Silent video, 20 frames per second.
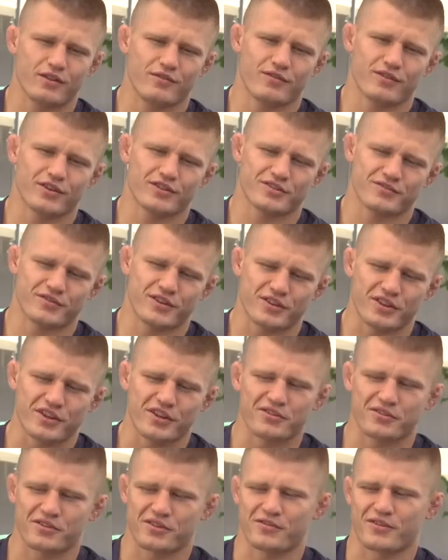I właśnie
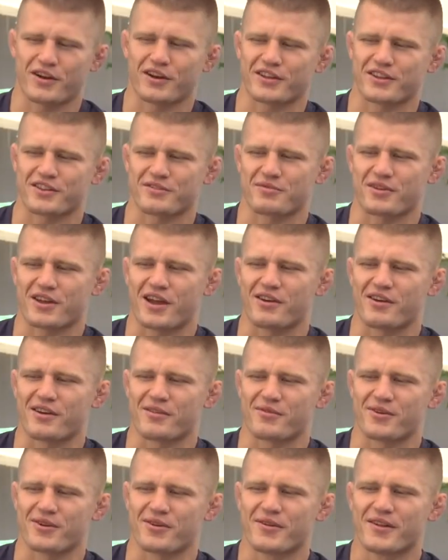wracając do tej walki z
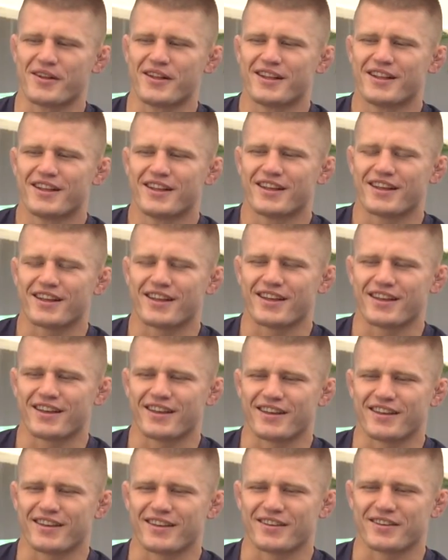Michałem, no,
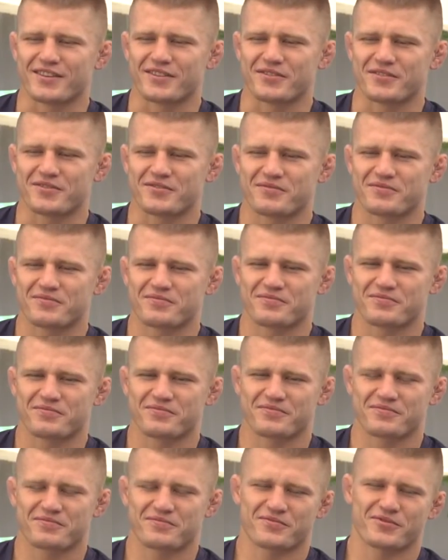y,
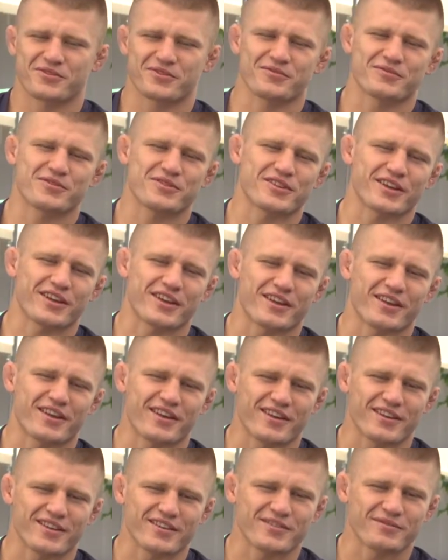to, będzie takie
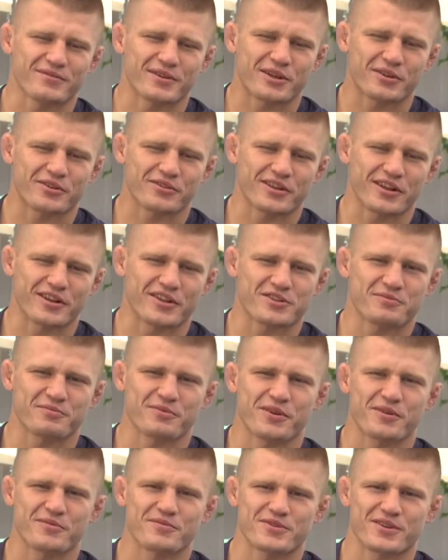paradoksalne, że
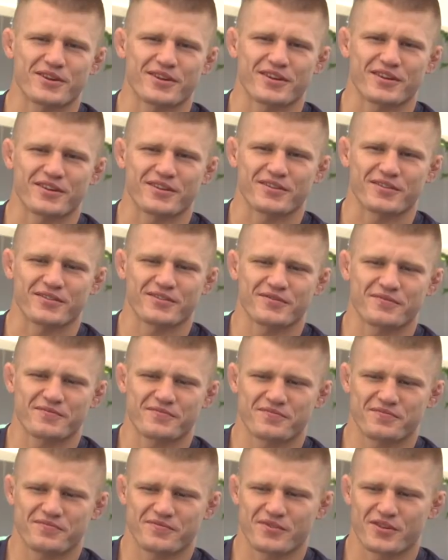powiem, że
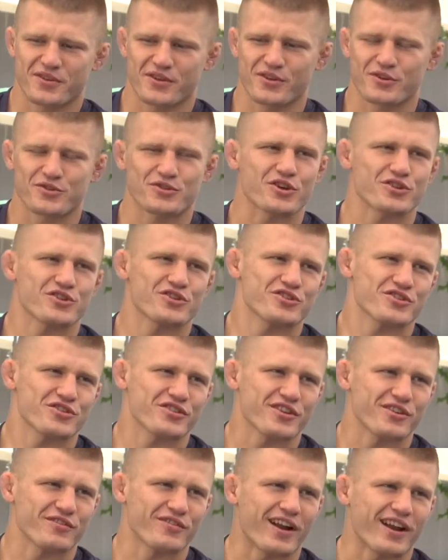cieszę się z
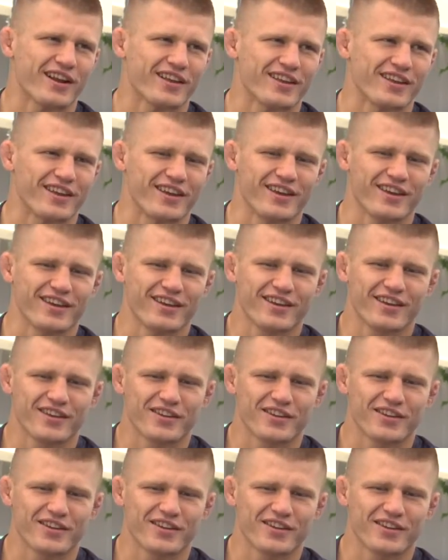tej walki.